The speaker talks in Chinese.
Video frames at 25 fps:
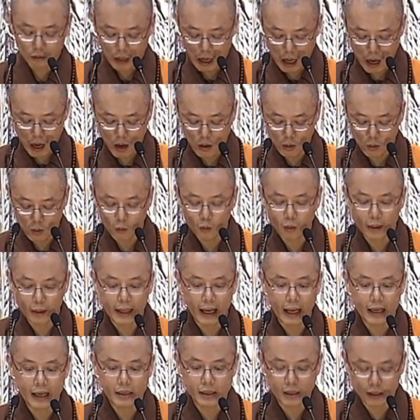好，我
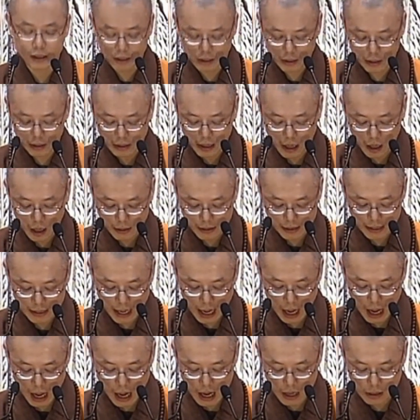开始要
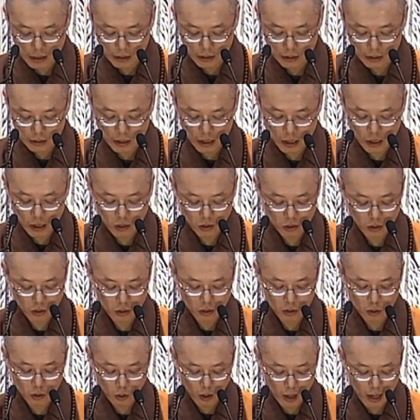讲第
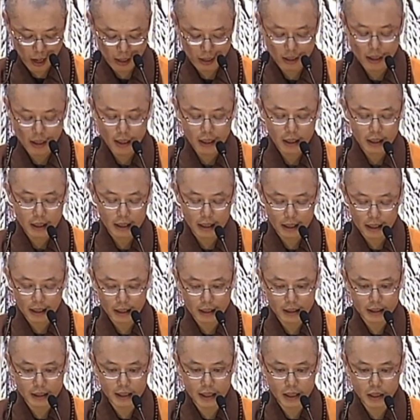十段
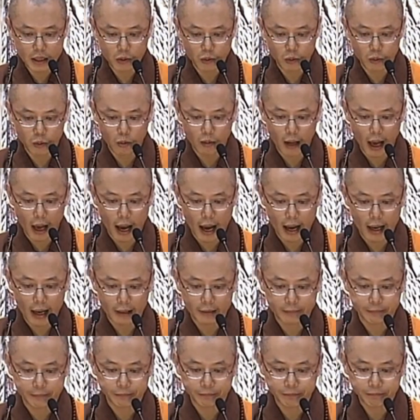礼敬如来。
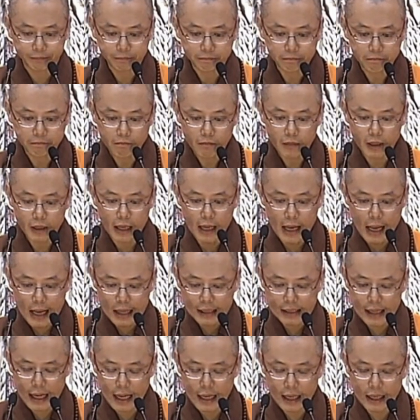
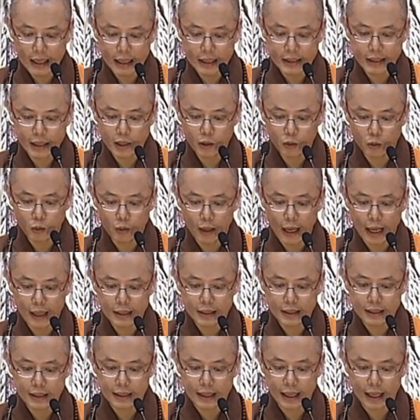在礼敬如来
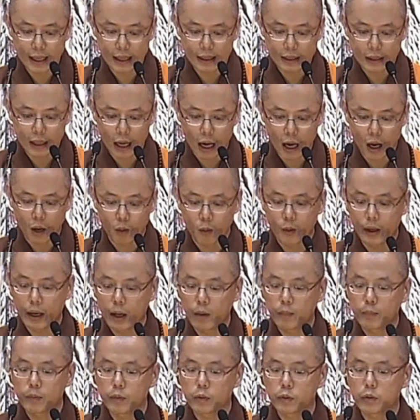之前，好，我
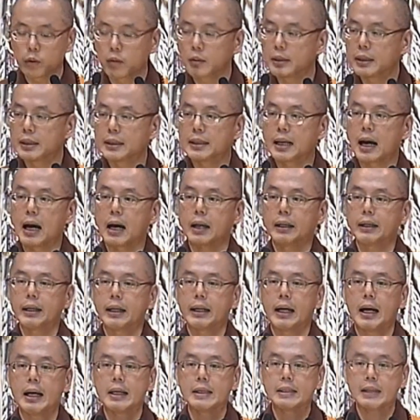要补充一下，也
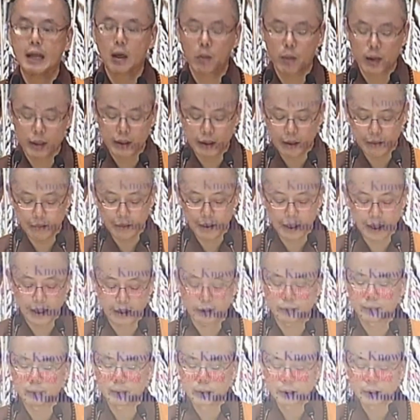看一下幻灯片。